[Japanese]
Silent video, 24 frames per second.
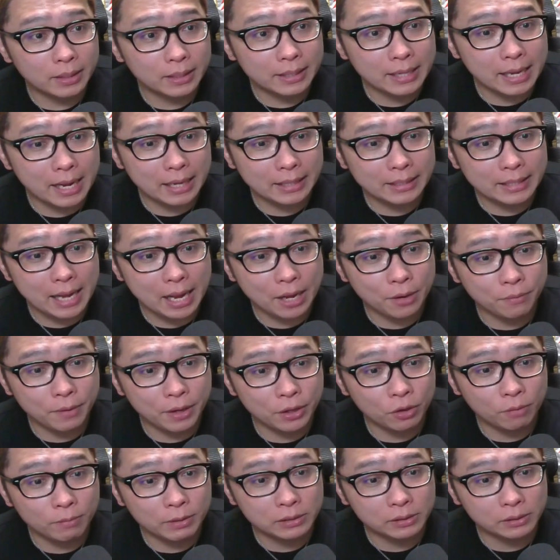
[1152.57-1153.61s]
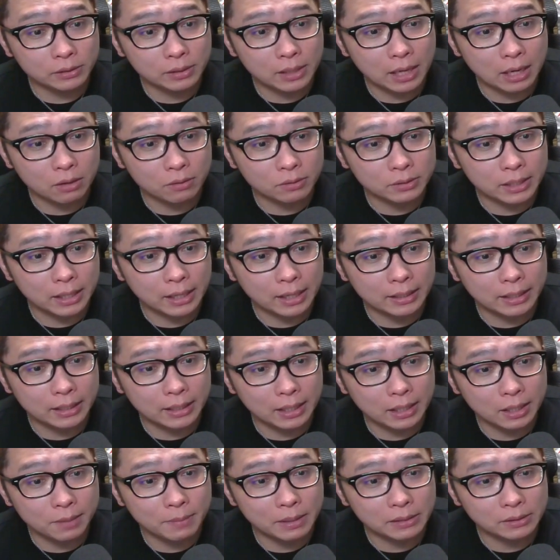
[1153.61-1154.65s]
だいたい上伸びする可能性が出
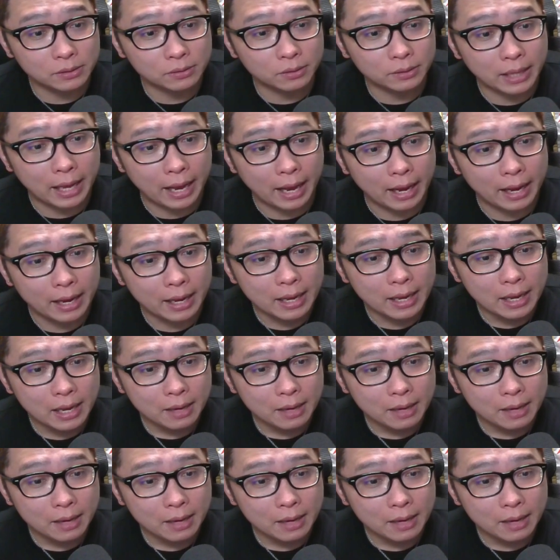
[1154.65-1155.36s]
てきますので、